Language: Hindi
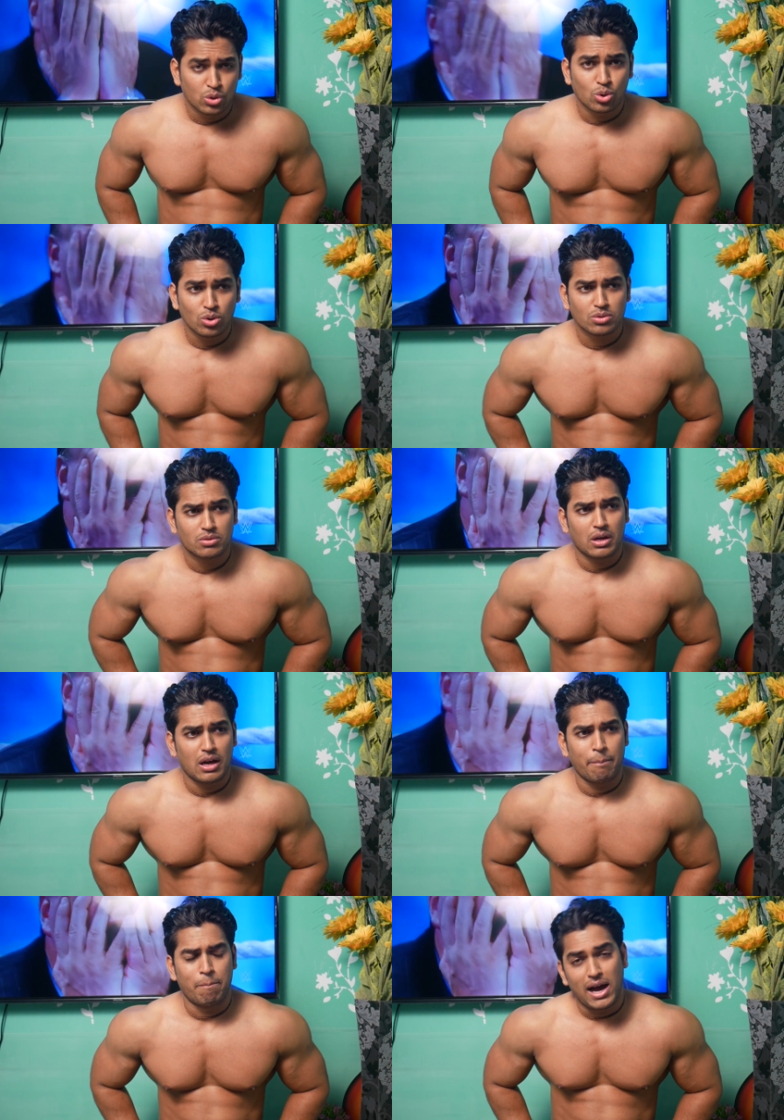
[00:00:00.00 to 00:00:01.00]
तो
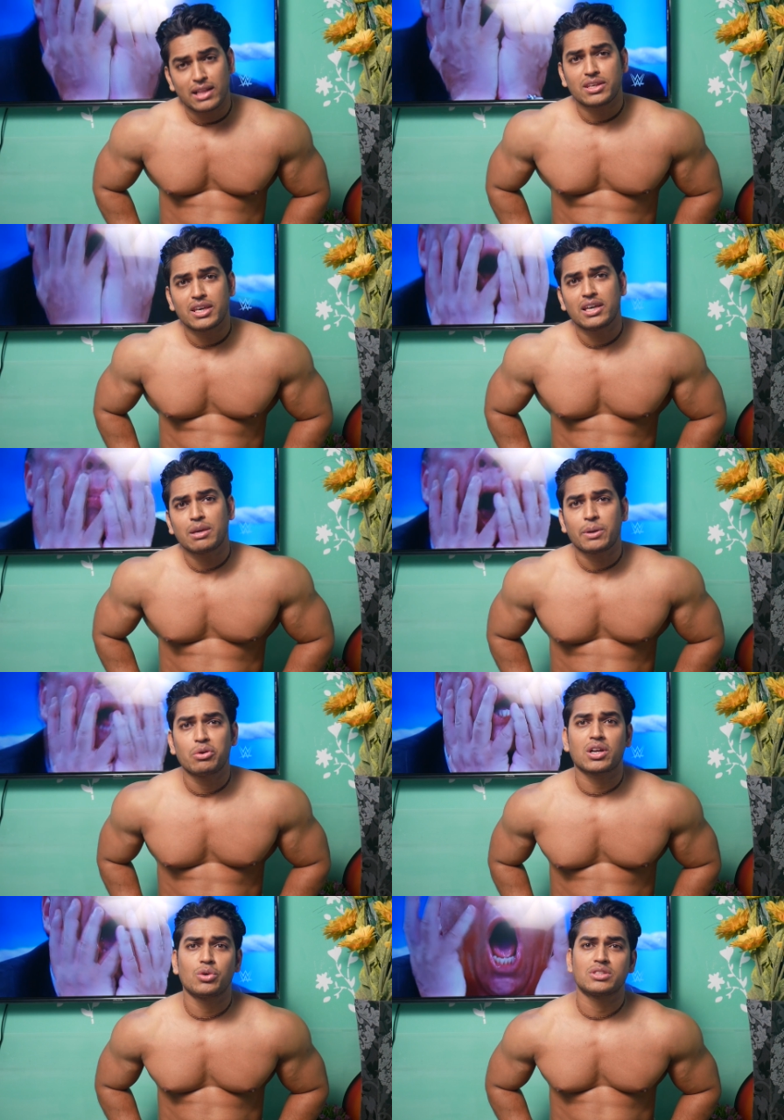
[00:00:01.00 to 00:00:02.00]
बात यह है कि प्री
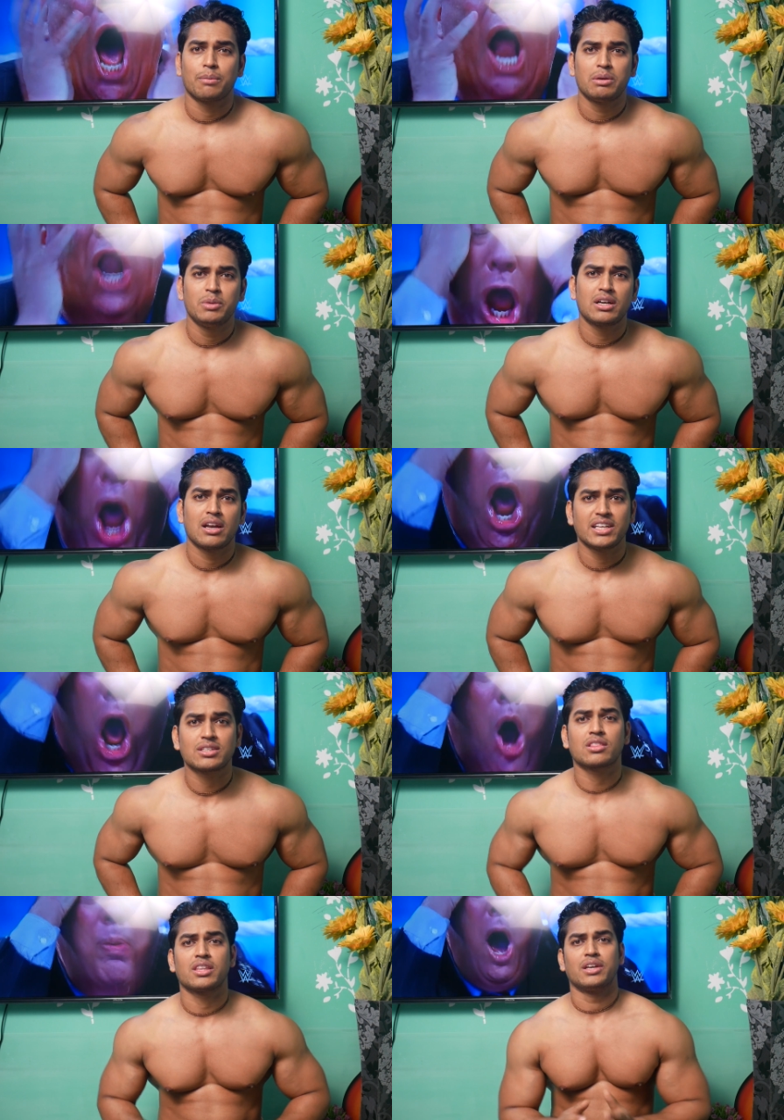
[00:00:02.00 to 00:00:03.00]
वर्कआउट सप्लीमेंट ले
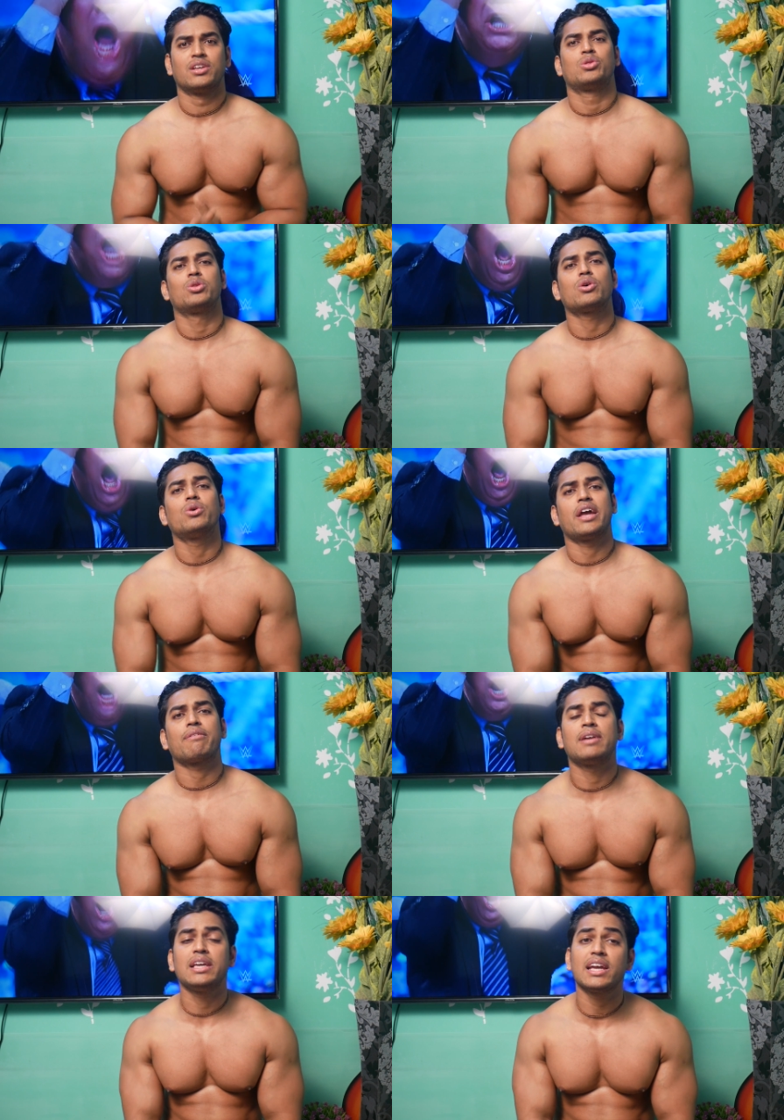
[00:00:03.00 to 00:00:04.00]
सकते हैं तो देखो
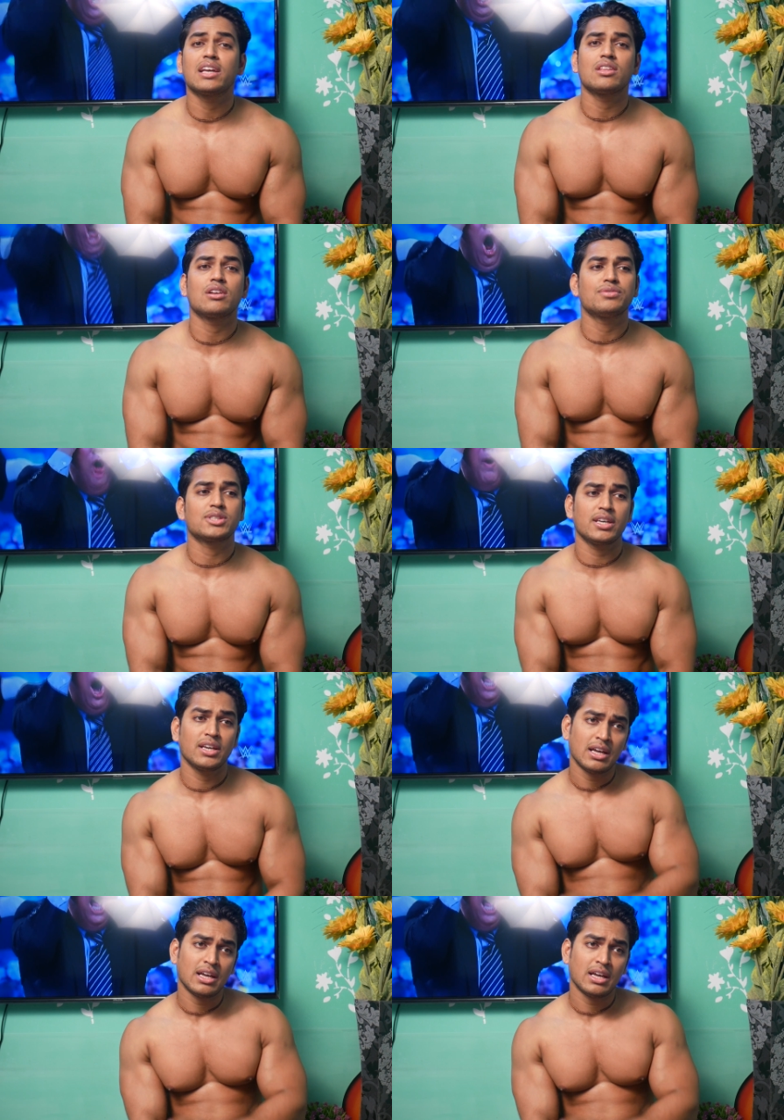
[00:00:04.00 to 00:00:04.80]
एफ की तरफ से